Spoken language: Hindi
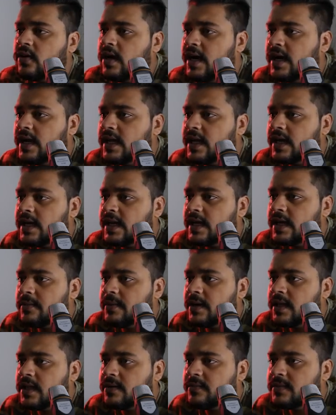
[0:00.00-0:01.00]
को ऐड करने
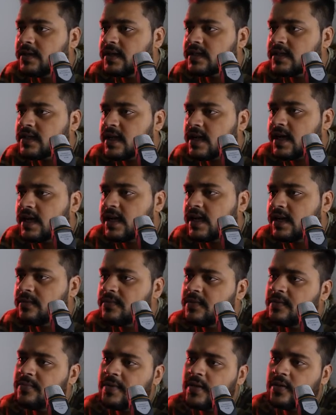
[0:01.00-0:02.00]
के बाद हमें इसका
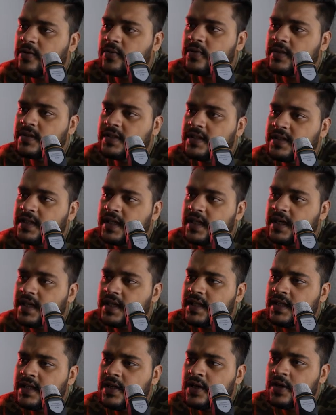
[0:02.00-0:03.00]
कलर भी बिल्कुल इसी
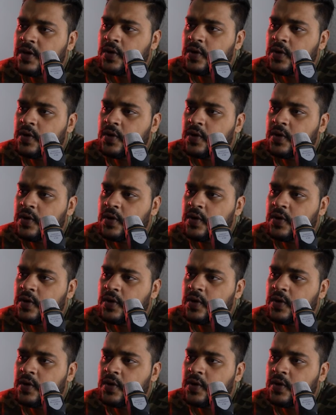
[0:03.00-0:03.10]
तरह